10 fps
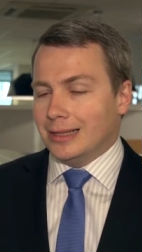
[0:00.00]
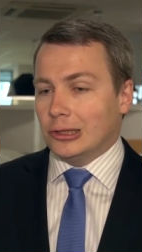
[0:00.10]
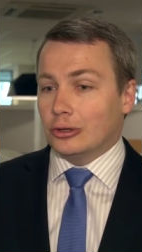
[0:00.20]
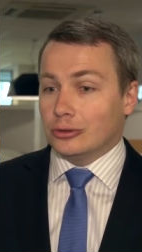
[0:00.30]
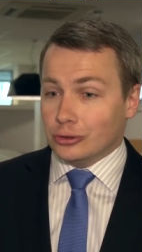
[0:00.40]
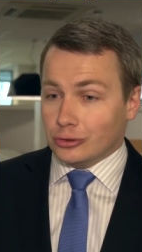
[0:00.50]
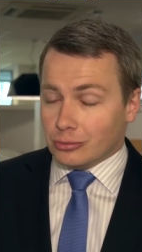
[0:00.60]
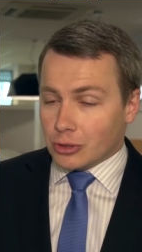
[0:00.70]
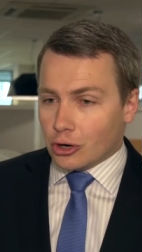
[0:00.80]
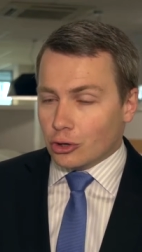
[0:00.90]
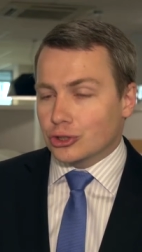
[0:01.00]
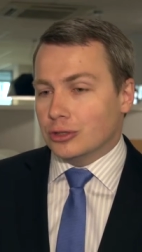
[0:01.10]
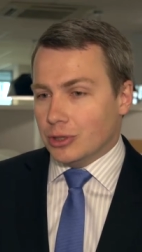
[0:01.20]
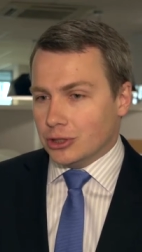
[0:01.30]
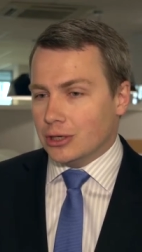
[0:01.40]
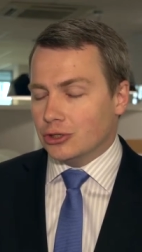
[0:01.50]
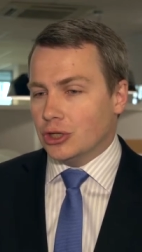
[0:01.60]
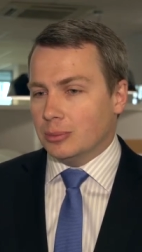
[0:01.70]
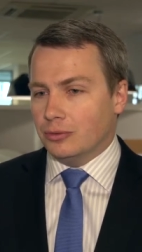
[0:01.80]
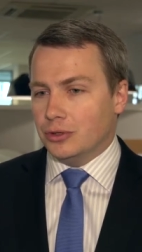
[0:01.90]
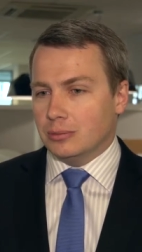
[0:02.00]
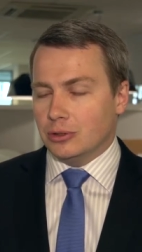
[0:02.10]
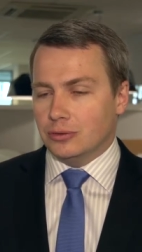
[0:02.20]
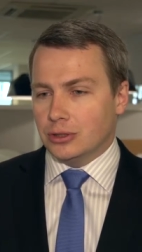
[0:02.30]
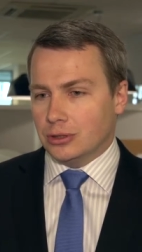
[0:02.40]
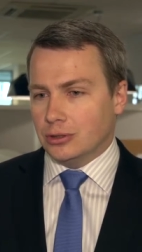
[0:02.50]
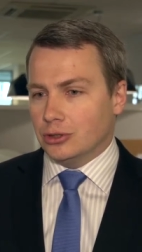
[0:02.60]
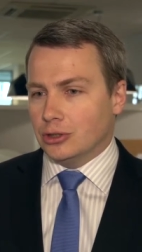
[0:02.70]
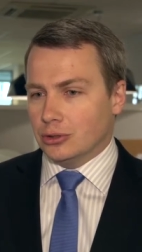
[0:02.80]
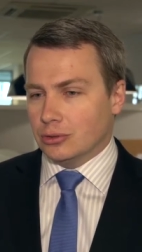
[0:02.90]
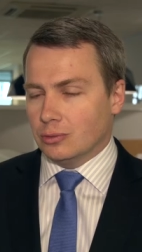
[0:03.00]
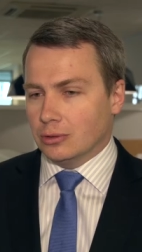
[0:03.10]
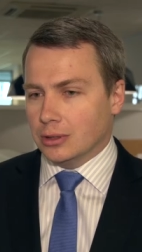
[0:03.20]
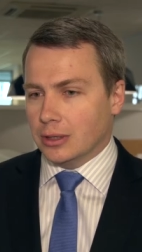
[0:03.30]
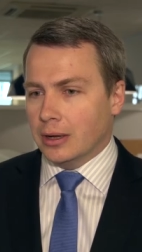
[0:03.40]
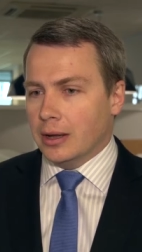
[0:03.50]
to koszt miesięczny nie powinien być wyższy niż 1000 zł.